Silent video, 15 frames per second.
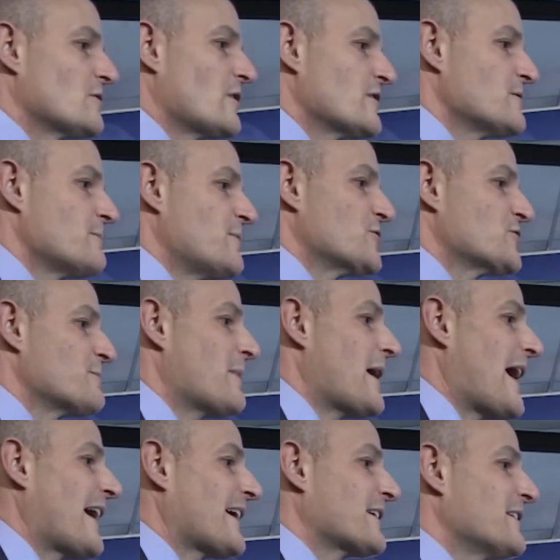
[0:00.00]
cô cố đẩy cần điều
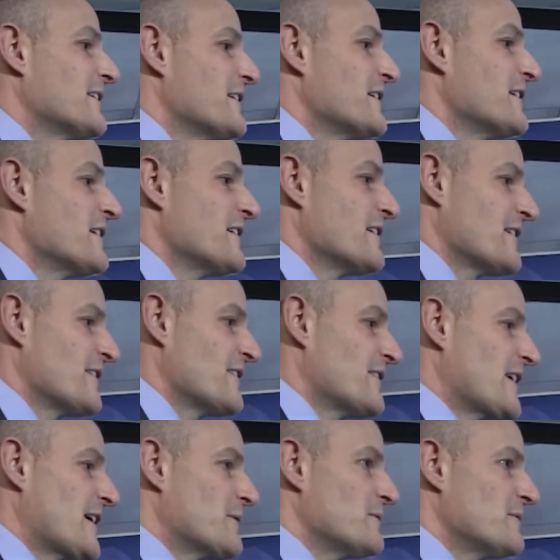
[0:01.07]
khiển về phía trước,
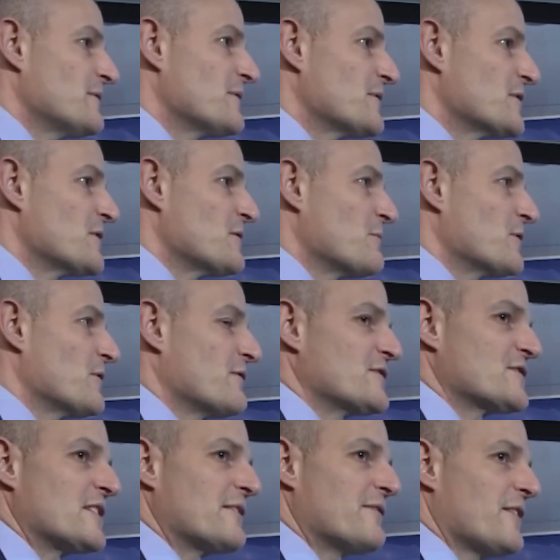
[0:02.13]
trong khi tôi đang
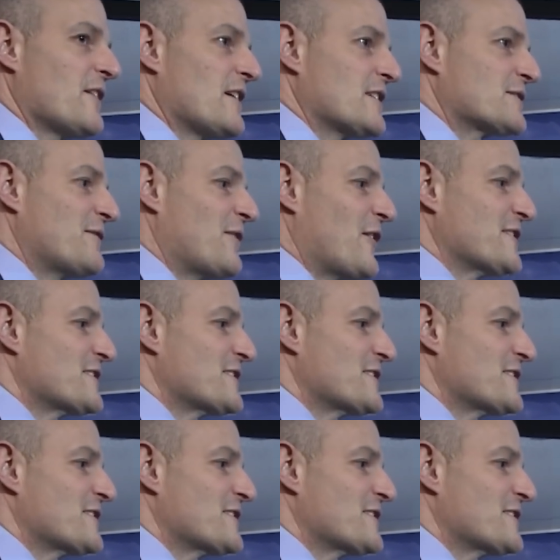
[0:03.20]
cố kéo nó lại,